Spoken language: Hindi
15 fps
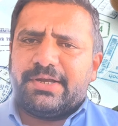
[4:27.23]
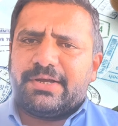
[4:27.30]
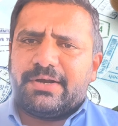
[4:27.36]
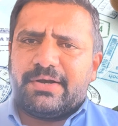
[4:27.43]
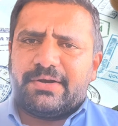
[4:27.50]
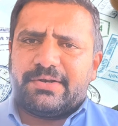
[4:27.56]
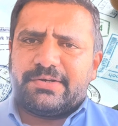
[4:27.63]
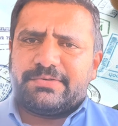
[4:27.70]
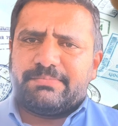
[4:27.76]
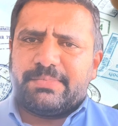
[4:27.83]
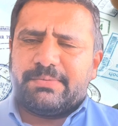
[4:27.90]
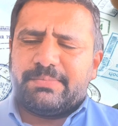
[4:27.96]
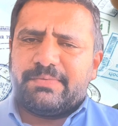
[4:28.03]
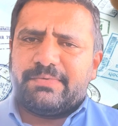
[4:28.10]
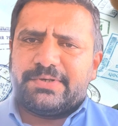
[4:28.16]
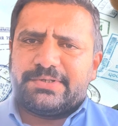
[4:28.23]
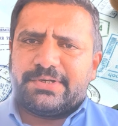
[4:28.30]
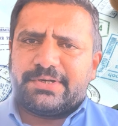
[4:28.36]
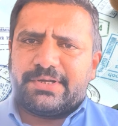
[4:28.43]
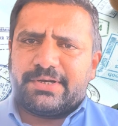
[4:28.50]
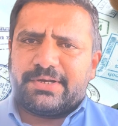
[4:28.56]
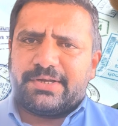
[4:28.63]
ये कंट्रीज़ में भी
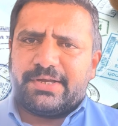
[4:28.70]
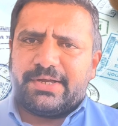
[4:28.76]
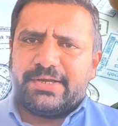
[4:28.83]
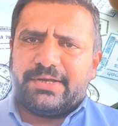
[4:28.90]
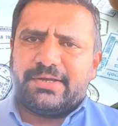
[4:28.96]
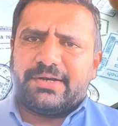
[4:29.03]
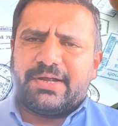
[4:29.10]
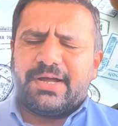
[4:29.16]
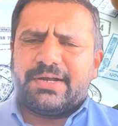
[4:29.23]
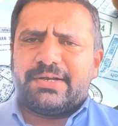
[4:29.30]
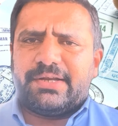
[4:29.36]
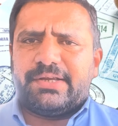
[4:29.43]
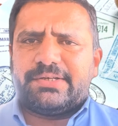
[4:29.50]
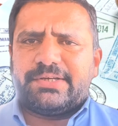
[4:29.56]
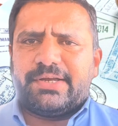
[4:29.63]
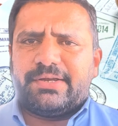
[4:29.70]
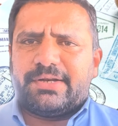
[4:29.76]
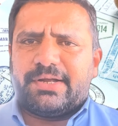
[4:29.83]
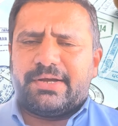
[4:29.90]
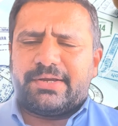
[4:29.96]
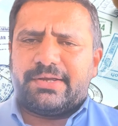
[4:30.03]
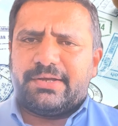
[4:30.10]
विज़िट करके आएँ इराक नहीं जाएँ
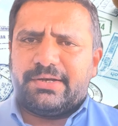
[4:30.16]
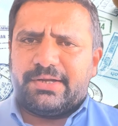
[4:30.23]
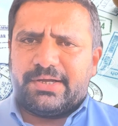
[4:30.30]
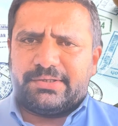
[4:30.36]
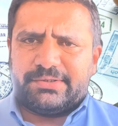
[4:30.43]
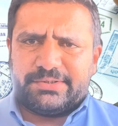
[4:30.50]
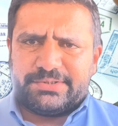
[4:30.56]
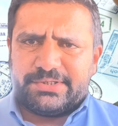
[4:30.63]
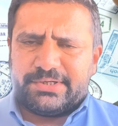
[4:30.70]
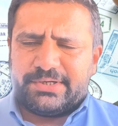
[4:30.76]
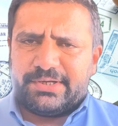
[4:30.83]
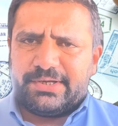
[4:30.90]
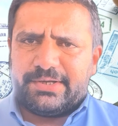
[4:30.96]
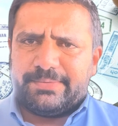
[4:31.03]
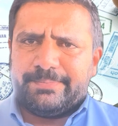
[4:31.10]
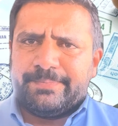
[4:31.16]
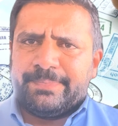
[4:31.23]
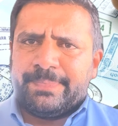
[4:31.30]
इराक के हालात अच्छे नहीं हैं